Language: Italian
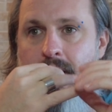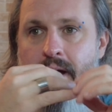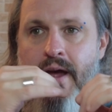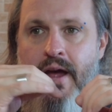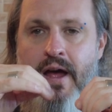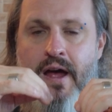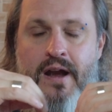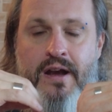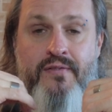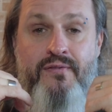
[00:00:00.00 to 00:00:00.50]

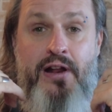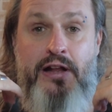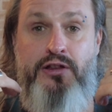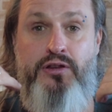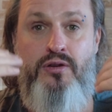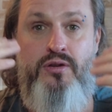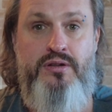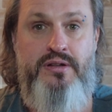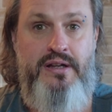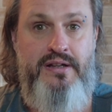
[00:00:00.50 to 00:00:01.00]
eh,
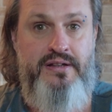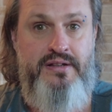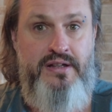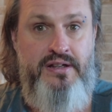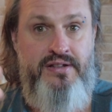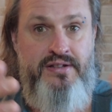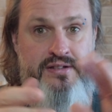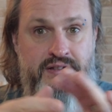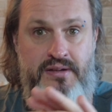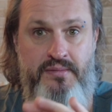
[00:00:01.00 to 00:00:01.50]
riflettono
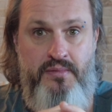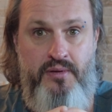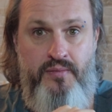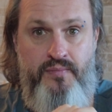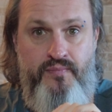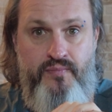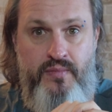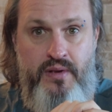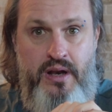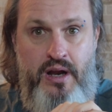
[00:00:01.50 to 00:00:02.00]

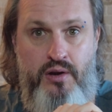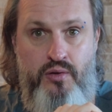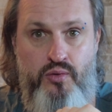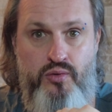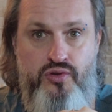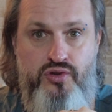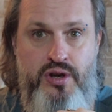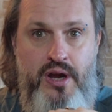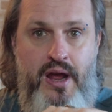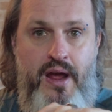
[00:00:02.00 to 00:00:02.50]
tantissimo la
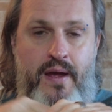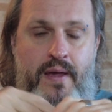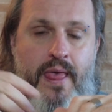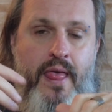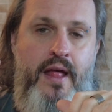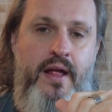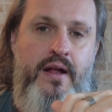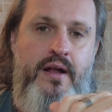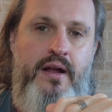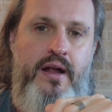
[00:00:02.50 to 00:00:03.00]
luce
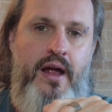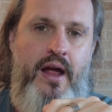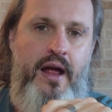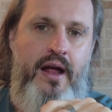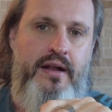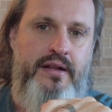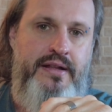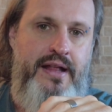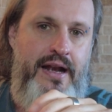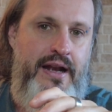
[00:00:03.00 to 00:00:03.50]

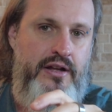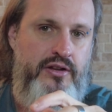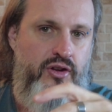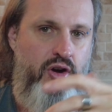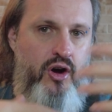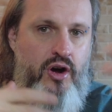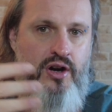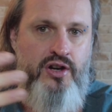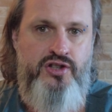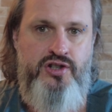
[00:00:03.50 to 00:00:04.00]
eh, della
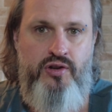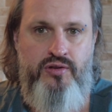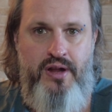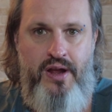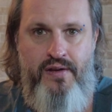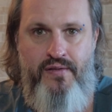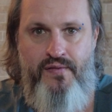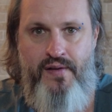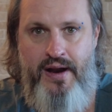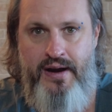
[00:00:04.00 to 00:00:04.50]
torcia o
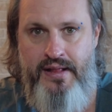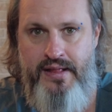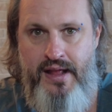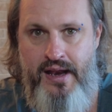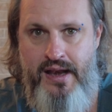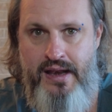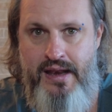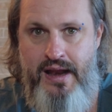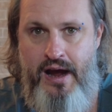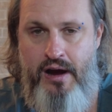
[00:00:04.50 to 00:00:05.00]
dei fari
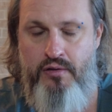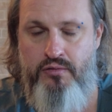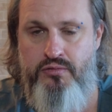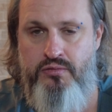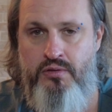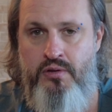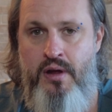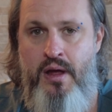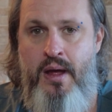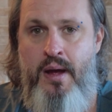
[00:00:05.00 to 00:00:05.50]

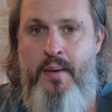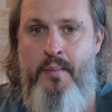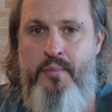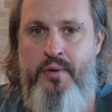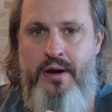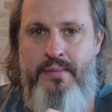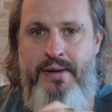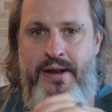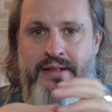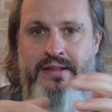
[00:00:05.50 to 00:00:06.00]
dell'auto.
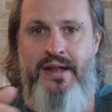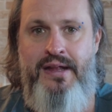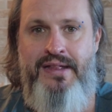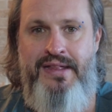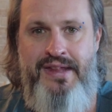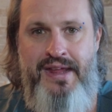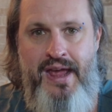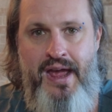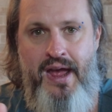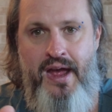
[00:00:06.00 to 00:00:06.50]

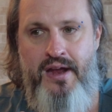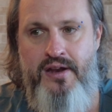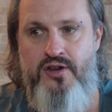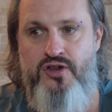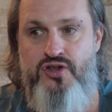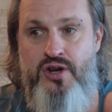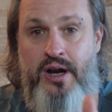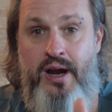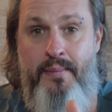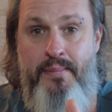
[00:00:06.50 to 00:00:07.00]
Probabilmente ti è
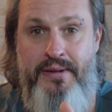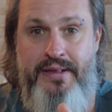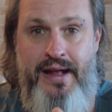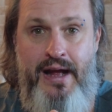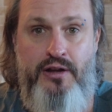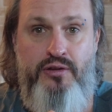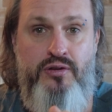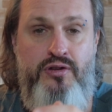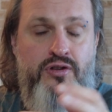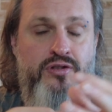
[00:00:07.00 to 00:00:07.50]
già
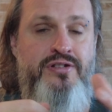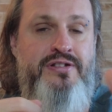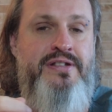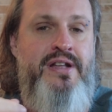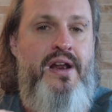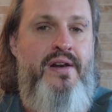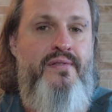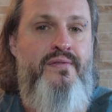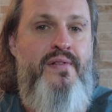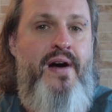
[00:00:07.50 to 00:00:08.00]
capitato di
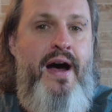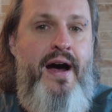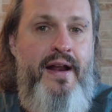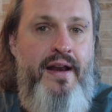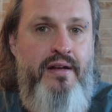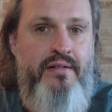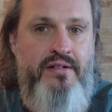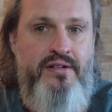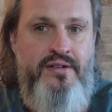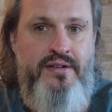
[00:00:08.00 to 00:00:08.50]

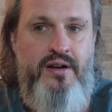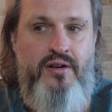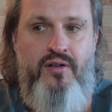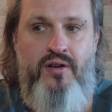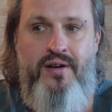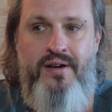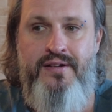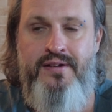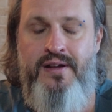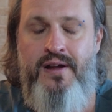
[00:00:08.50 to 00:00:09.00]
osservare questa
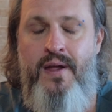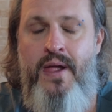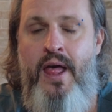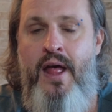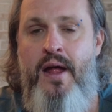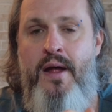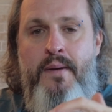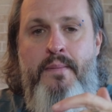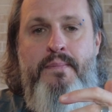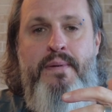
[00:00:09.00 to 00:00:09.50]
cosa.
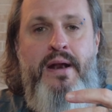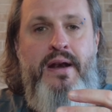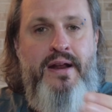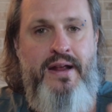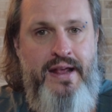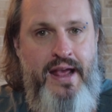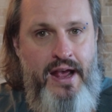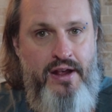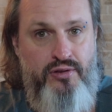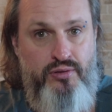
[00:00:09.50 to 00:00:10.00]

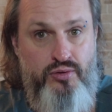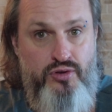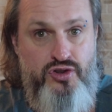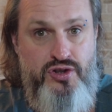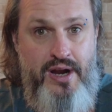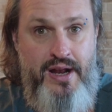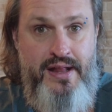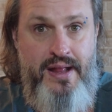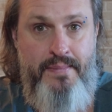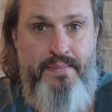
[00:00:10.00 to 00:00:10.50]
Perché
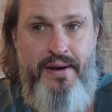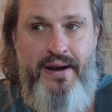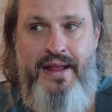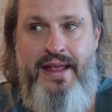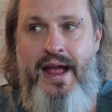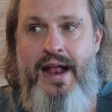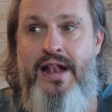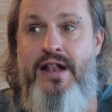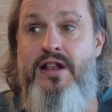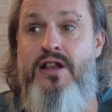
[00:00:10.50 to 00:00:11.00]
succede?
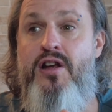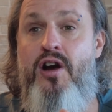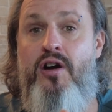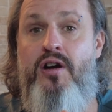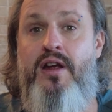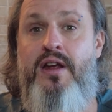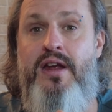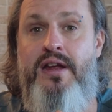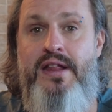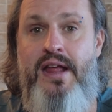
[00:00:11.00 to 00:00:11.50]
Perché gli
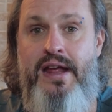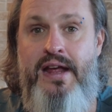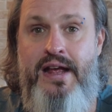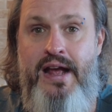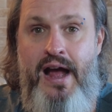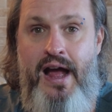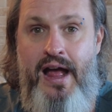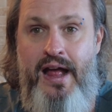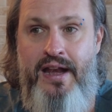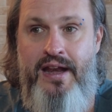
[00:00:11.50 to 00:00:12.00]
occhi dei
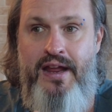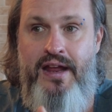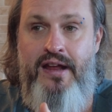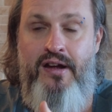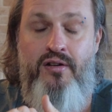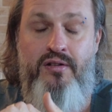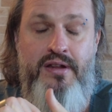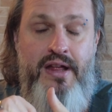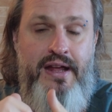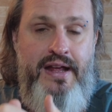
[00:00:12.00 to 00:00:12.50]
cani
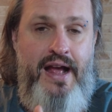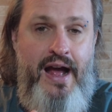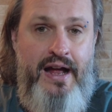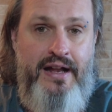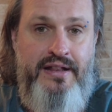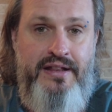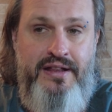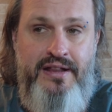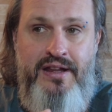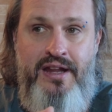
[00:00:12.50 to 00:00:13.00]
o dei
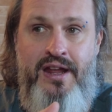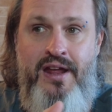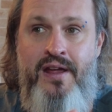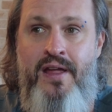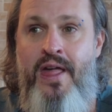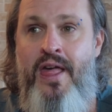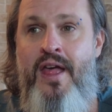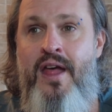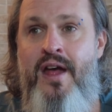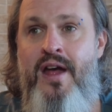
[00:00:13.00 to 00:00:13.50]

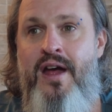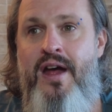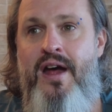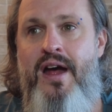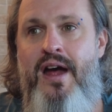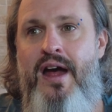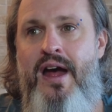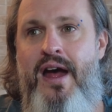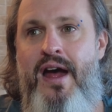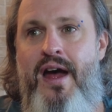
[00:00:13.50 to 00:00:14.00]
gatti
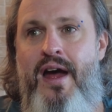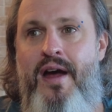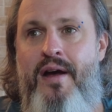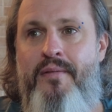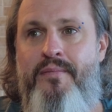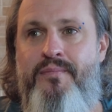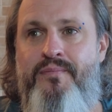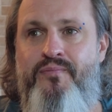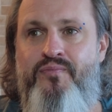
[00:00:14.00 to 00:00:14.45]
eh,